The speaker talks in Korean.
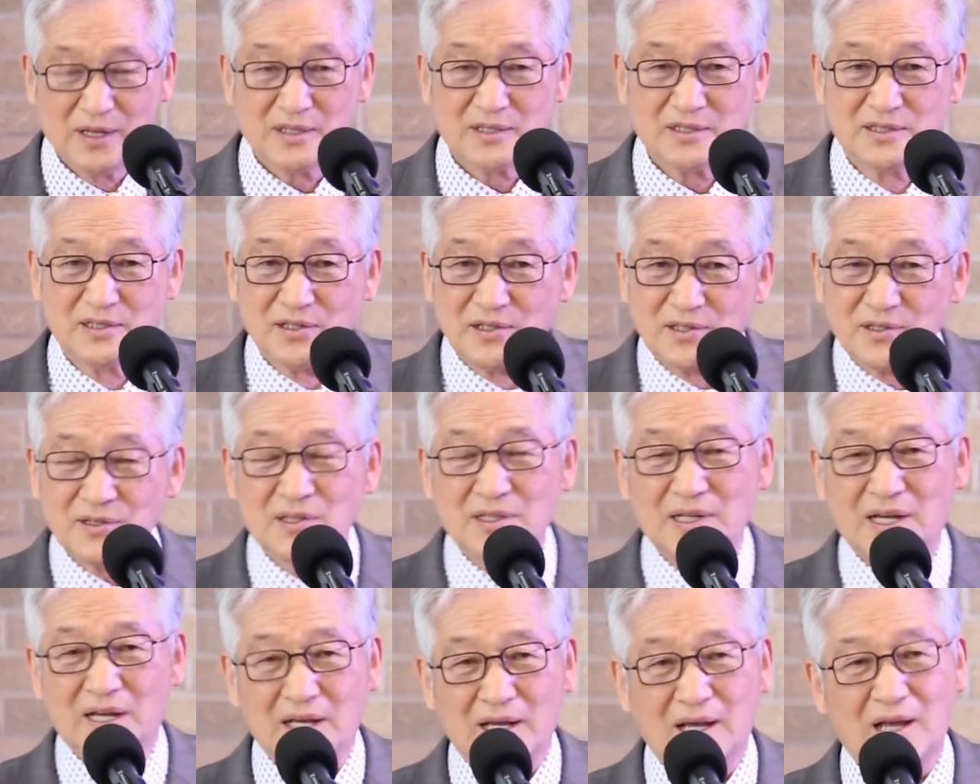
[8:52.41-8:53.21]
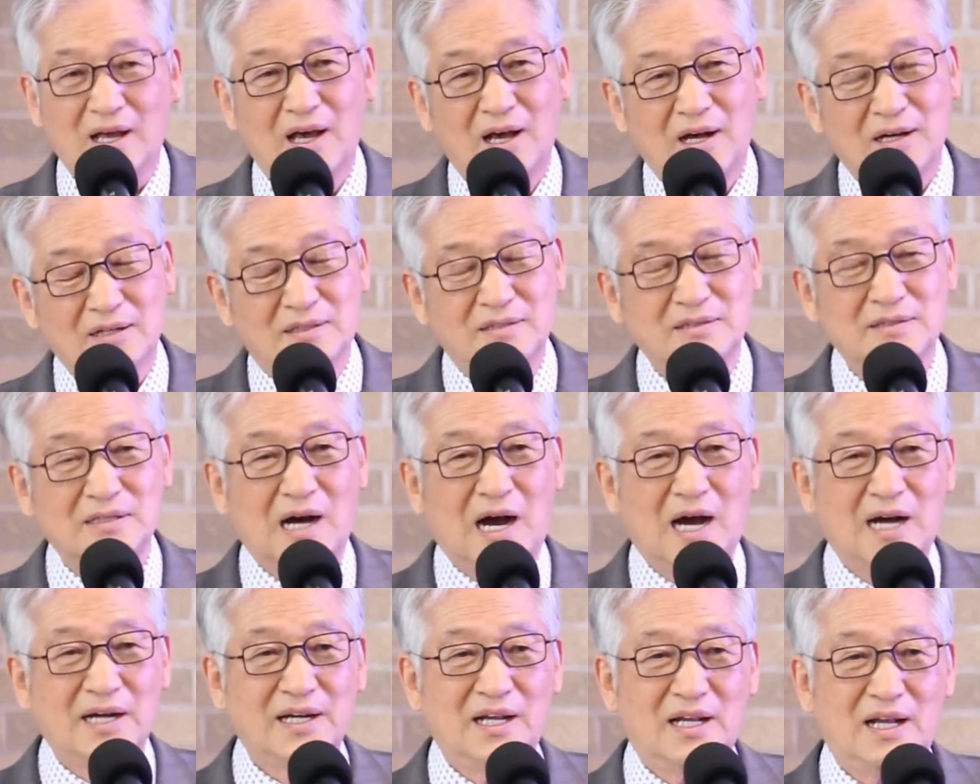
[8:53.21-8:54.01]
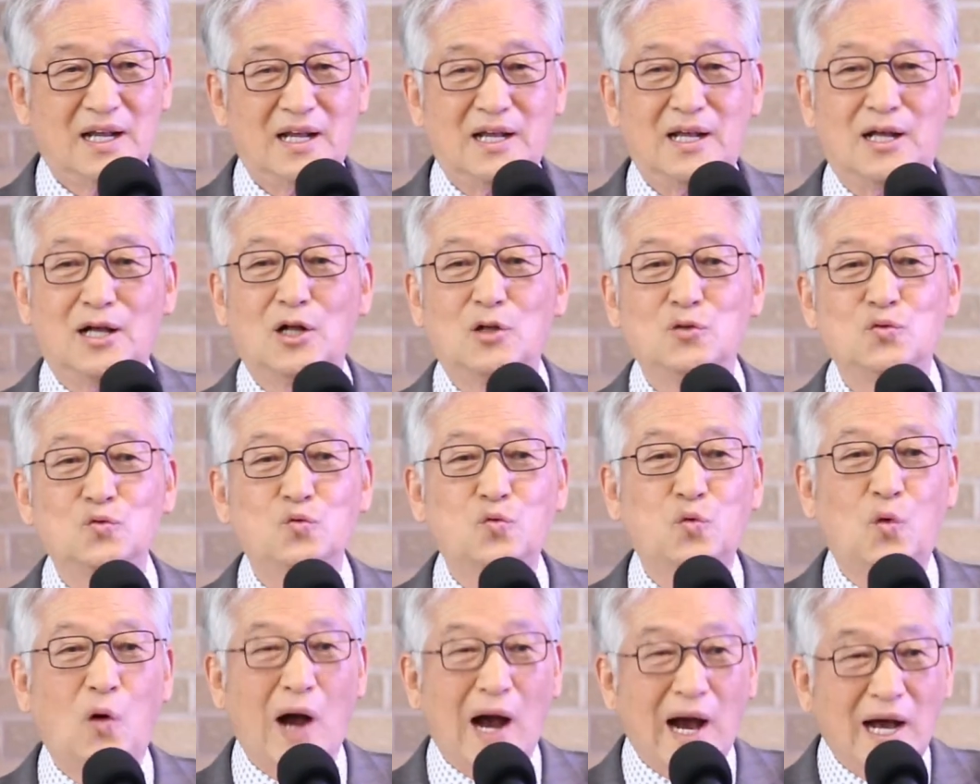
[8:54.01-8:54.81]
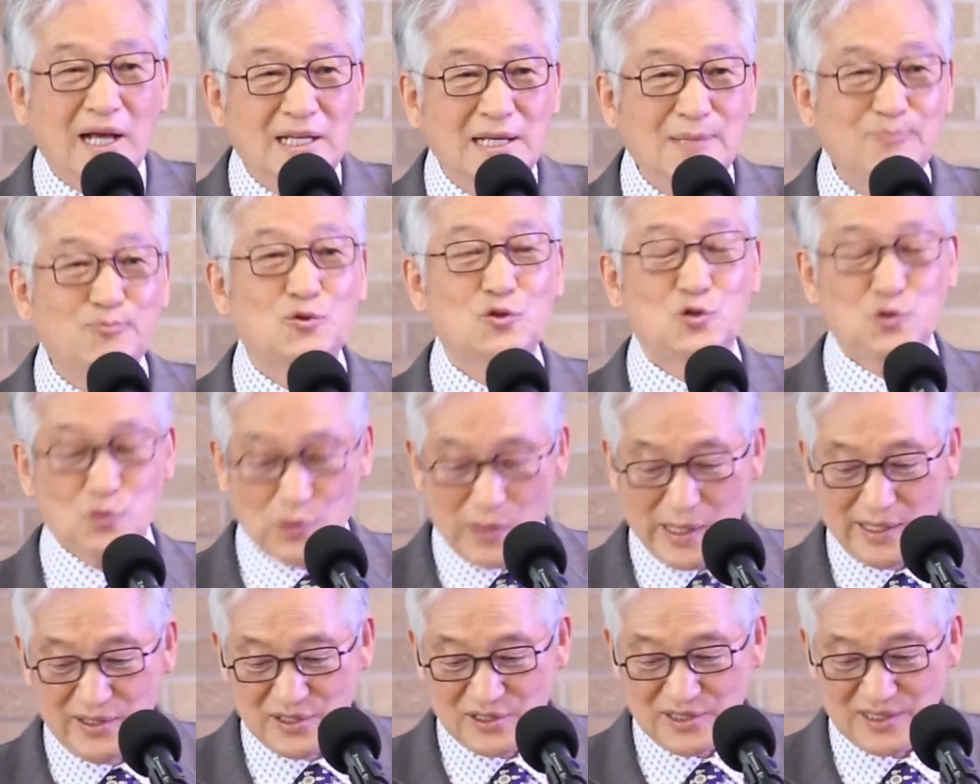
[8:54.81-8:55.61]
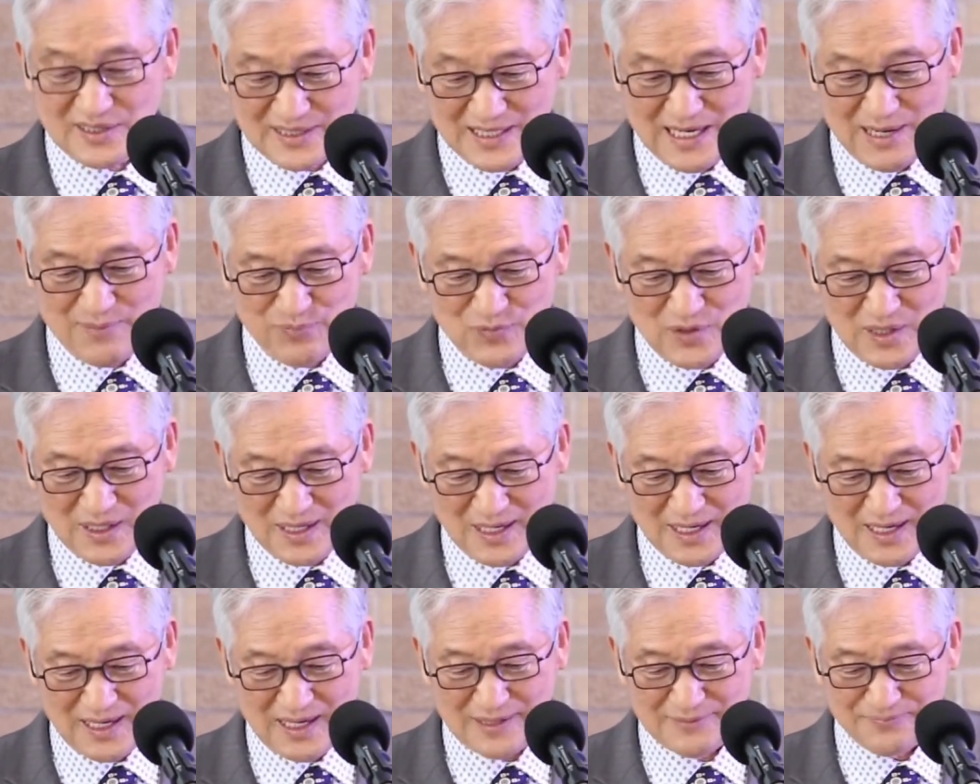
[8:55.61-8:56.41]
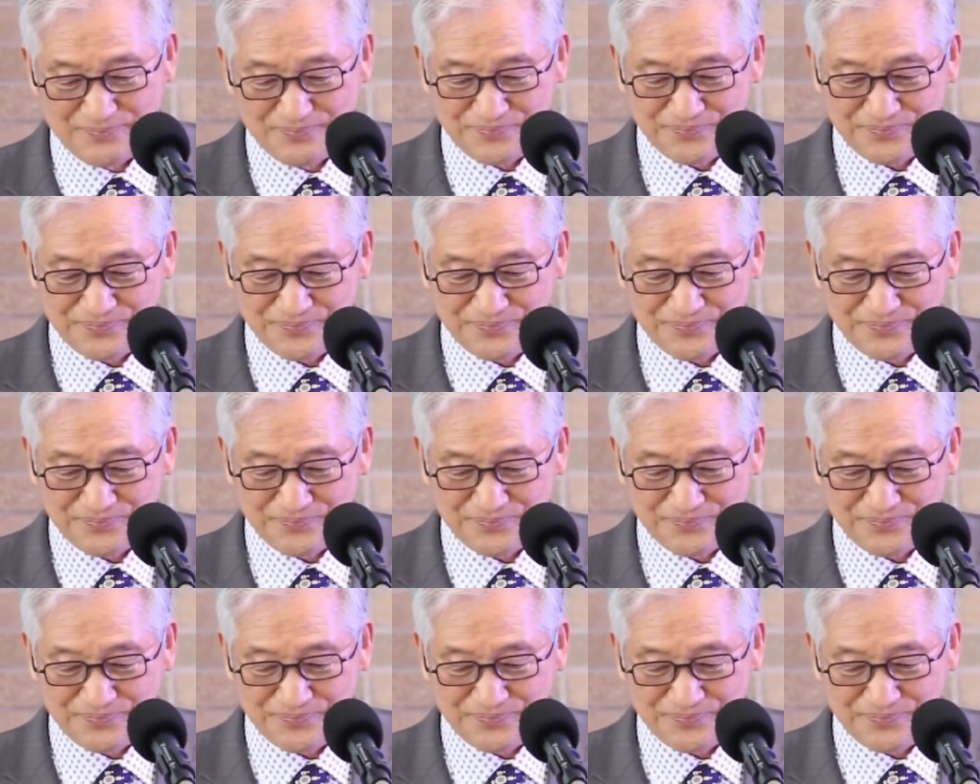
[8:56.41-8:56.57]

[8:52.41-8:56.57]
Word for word: 그런데 그 안에 누가 입주하여서 삽니까?